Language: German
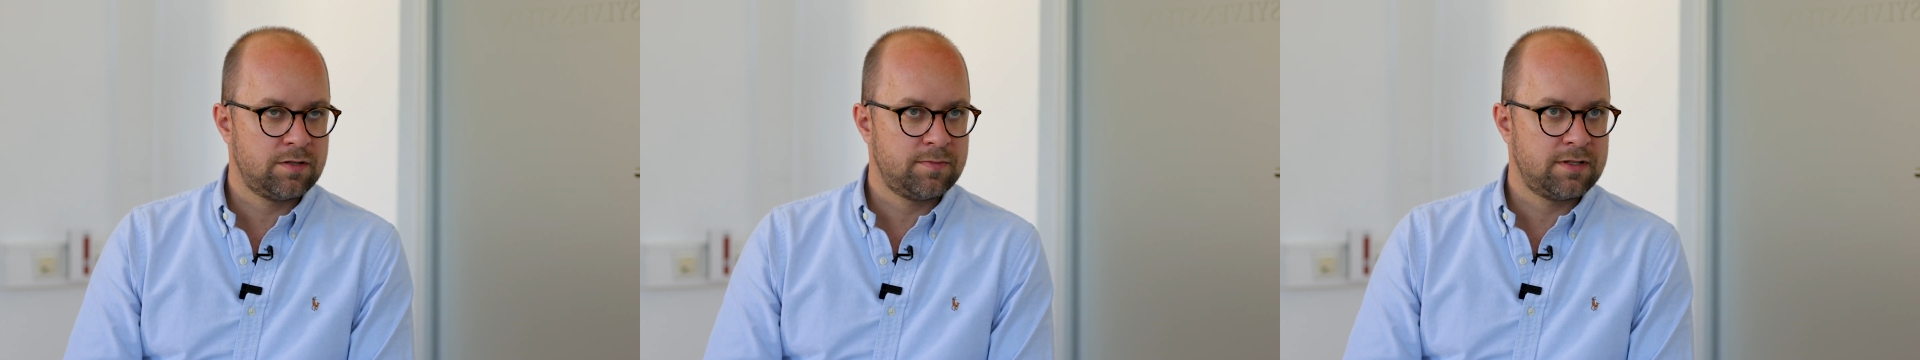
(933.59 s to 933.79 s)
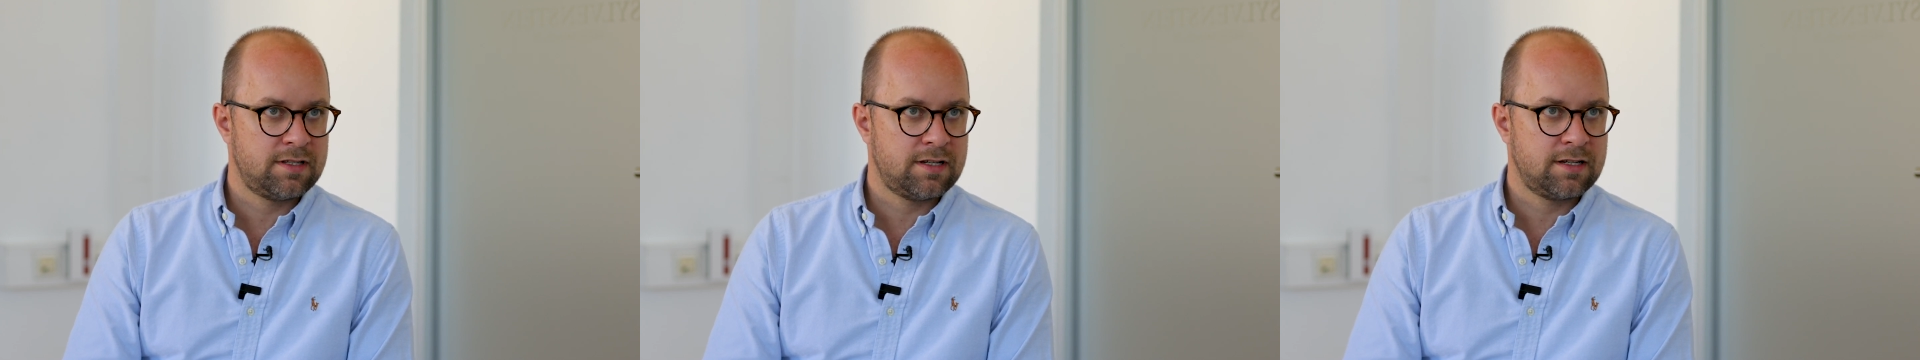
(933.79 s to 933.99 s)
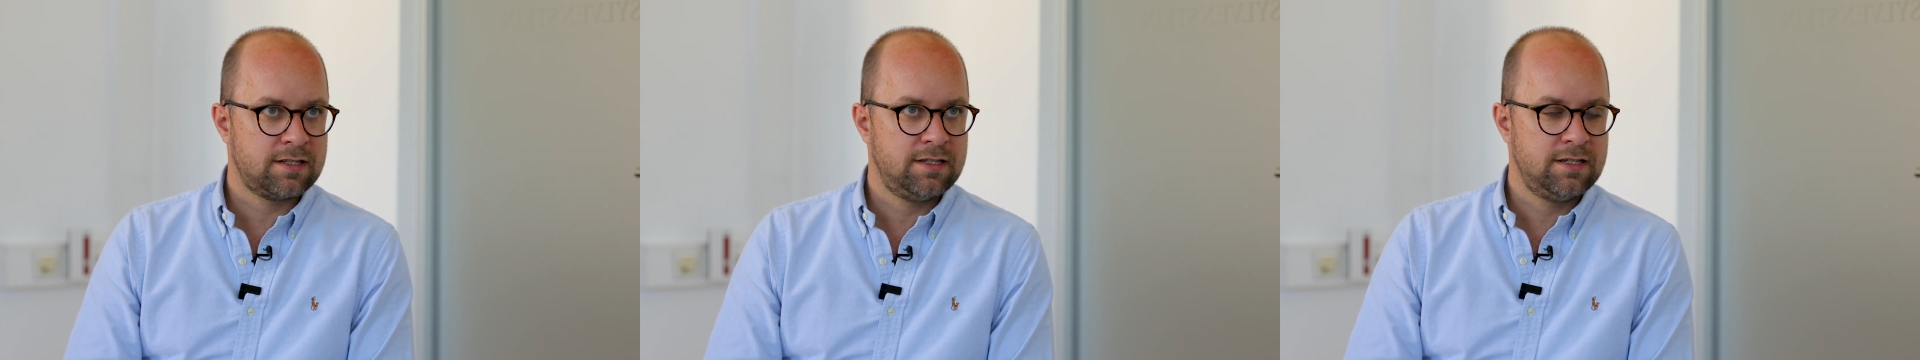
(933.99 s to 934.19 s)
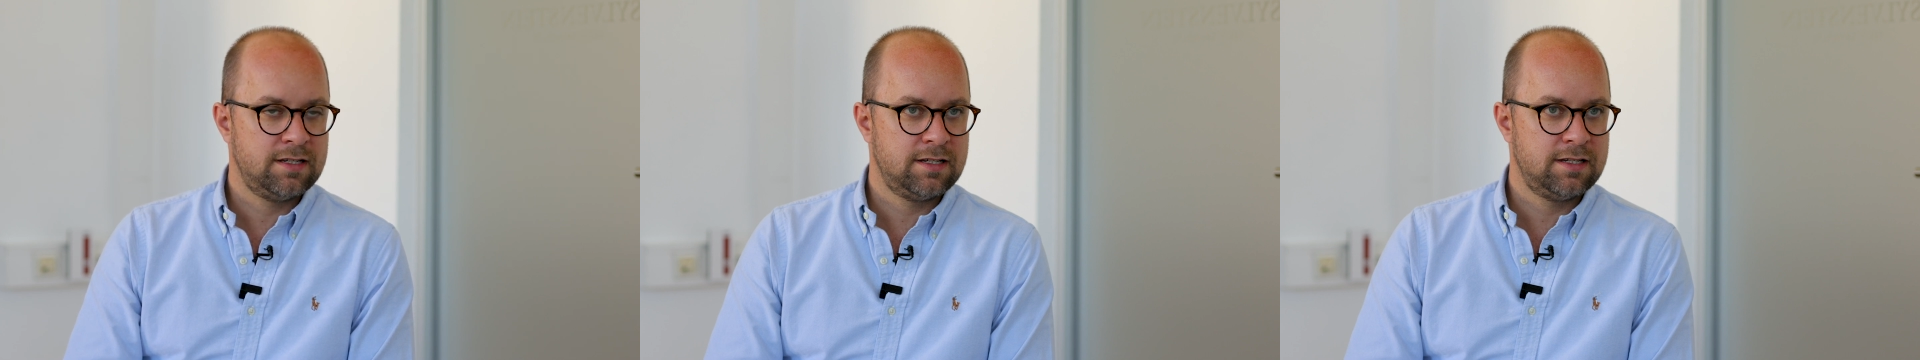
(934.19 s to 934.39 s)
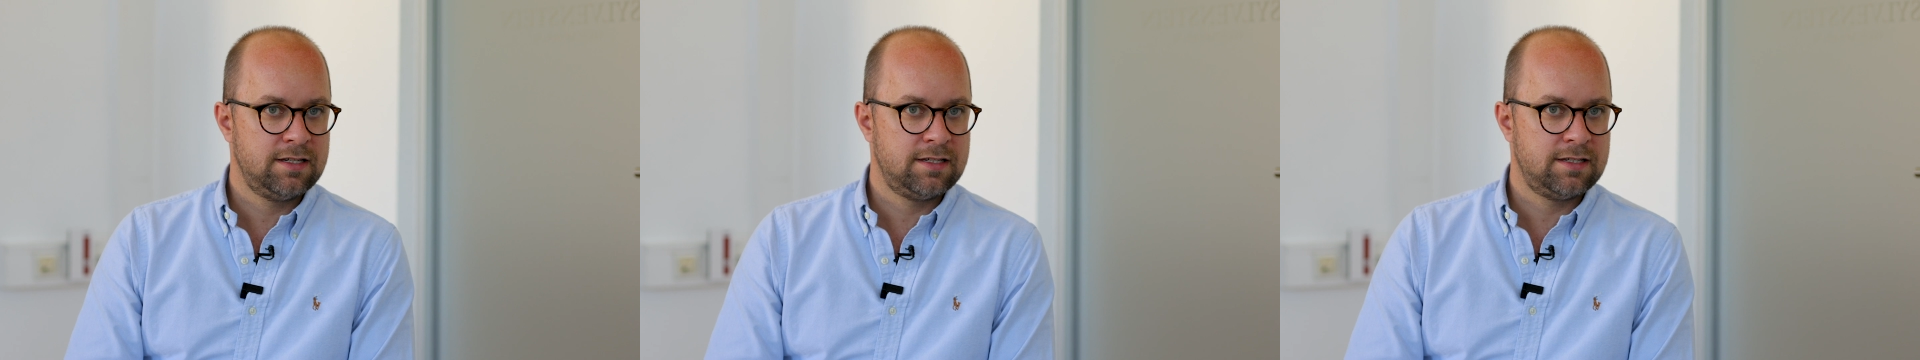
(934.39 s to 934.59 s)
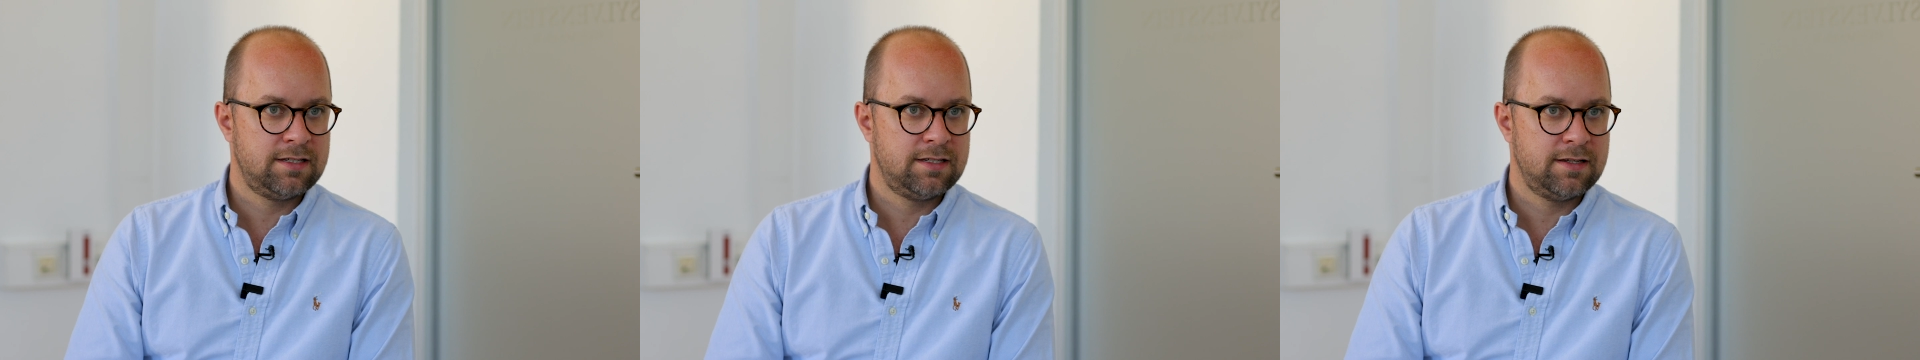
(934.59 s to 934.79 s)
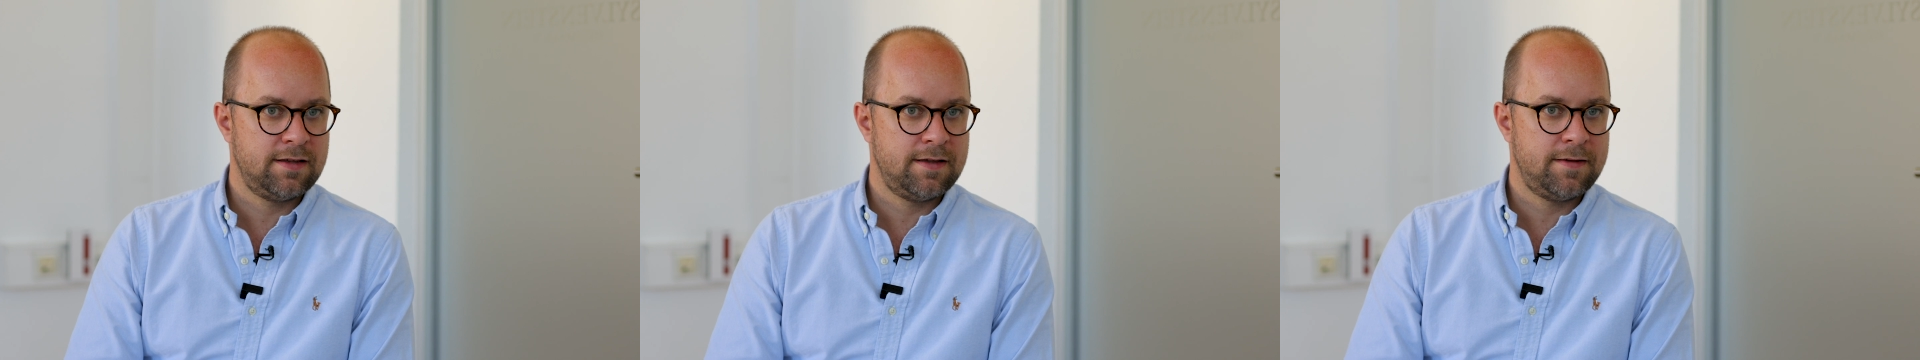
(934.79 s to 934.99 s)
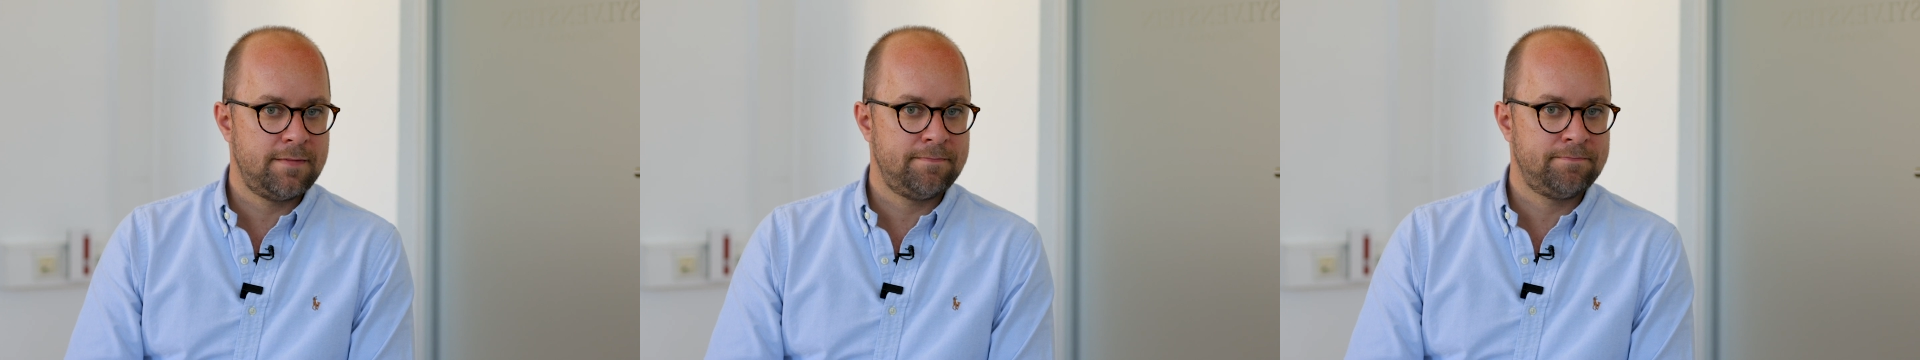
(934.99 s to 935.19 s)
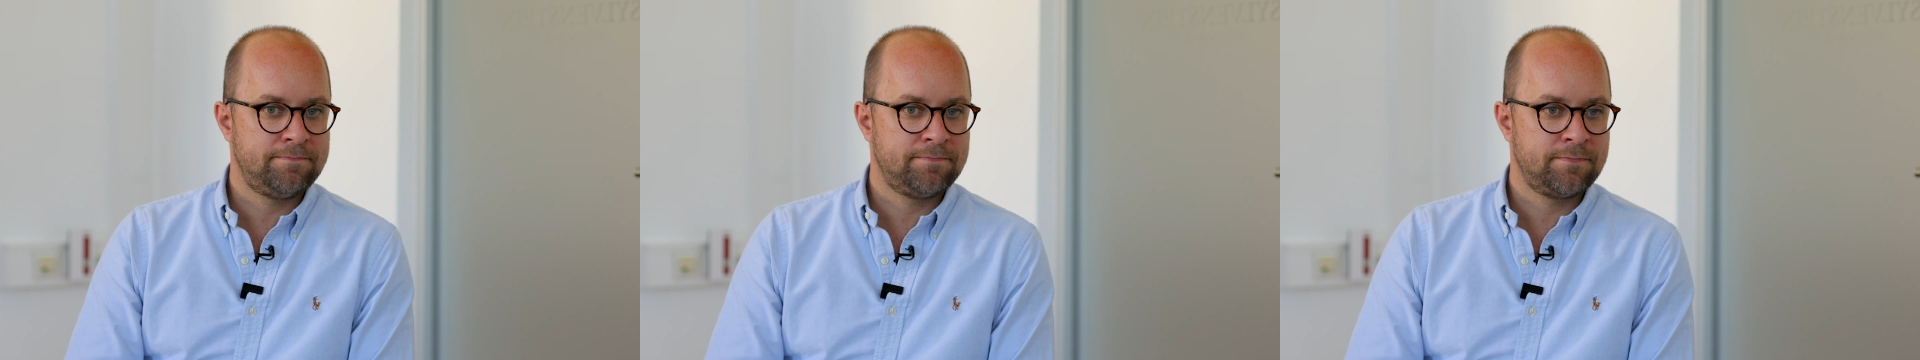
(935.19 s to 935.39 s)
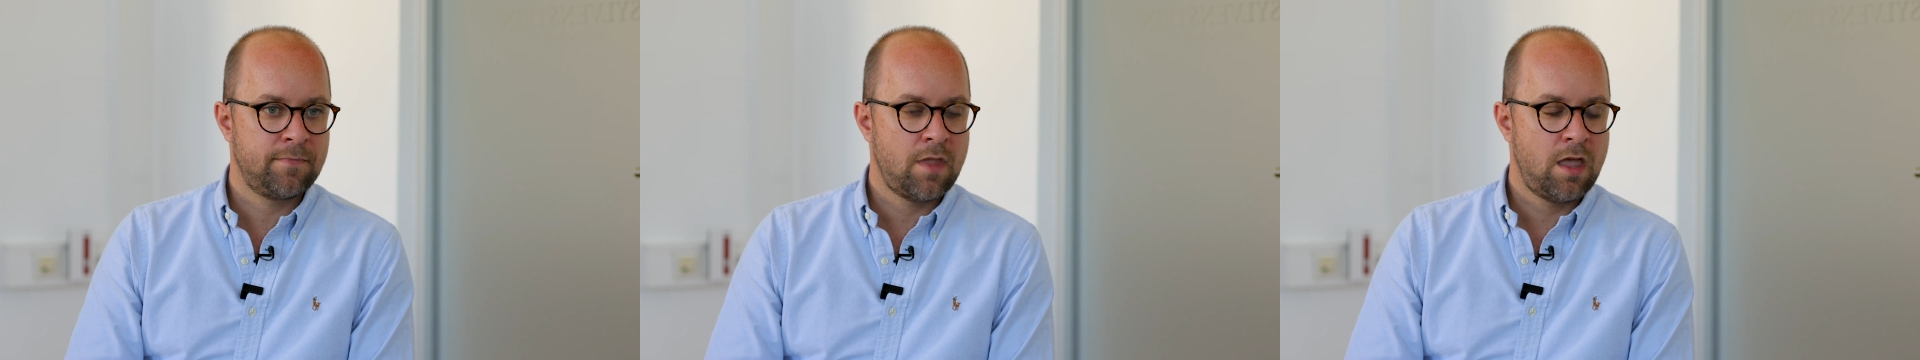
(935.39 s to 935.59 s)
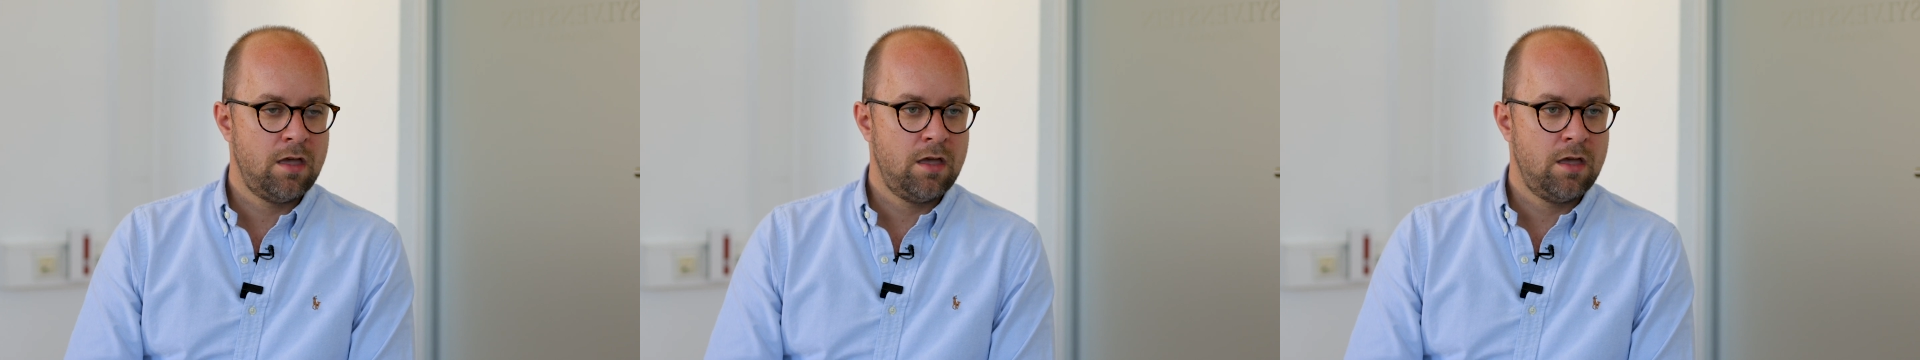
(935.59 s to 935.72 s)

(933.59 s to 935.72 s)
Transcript: dass man sagt, hier, ich ähm,